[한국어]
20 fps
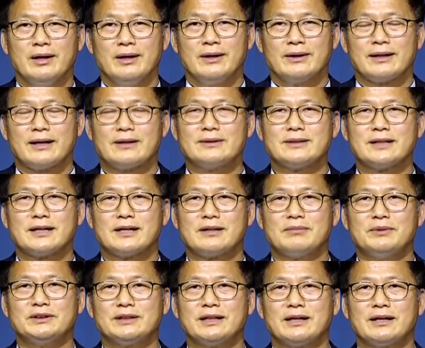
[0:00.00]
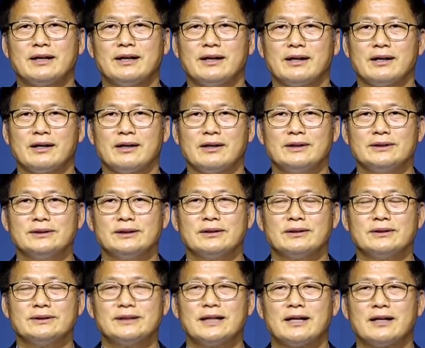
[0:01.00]
다른 사람을 사랑하라는 것은
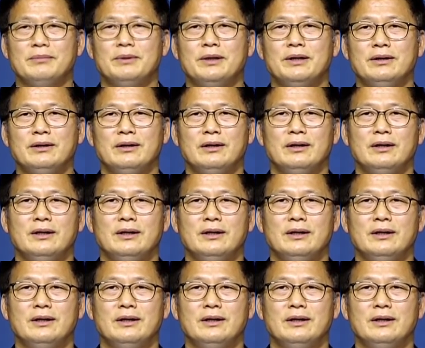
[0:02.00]
그 사람을